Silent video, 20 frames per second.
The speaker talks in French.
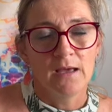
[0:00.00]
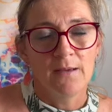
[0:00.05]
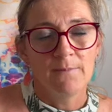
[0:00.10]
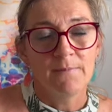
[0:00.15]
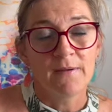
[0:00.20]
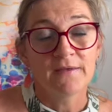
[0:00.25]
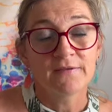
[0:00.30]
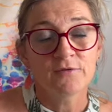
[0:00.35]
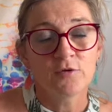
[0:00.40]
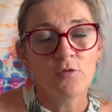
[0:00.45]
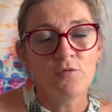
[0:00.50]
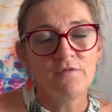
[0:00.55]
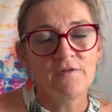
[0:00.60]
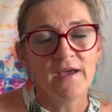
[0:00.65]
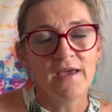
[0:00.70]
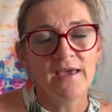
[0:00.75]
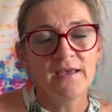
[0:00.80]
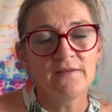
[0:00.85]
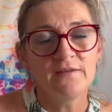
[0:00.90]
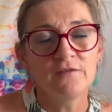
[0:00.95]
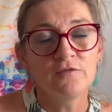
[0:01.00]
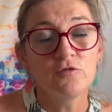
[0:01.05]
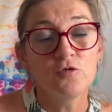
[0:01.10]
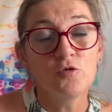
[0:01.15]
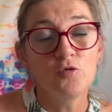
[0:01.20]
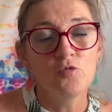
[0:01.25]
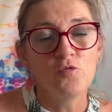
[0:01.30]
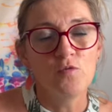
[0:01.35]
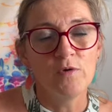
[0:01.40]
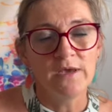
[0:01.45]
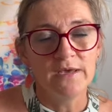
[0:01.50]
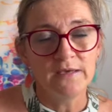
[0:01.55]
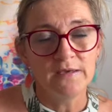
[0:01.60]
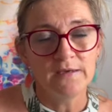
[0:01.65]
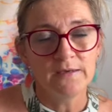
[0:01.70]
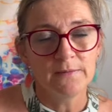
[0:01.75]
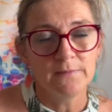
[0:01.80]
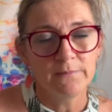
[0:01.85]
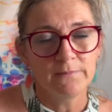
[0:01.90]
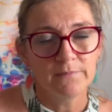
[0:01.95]
parce qu'on va être secoué.
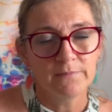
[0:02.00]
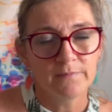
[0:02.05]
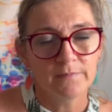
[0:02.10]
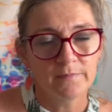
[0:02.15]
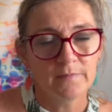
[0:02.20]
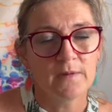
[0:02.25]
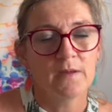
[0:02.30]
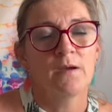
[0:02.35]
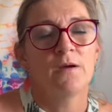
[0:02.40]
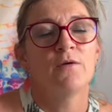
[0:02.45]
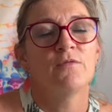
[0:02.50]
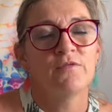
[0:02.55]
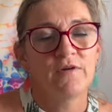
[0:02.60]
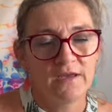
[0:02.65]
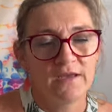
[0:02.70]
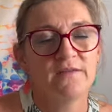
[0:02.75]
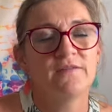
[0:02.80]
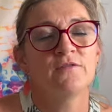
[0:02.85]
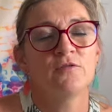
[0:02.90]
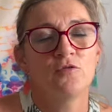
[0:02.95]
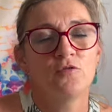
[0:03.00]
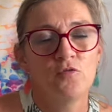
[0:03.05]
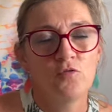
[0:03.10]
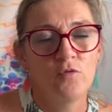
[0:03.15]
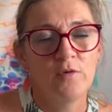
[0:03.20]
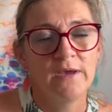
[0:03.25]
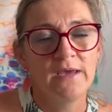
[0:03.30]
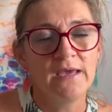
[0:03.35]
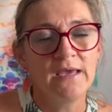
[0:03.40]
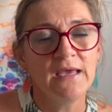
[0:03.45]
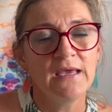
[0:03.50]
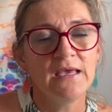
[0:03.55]
On va être secoué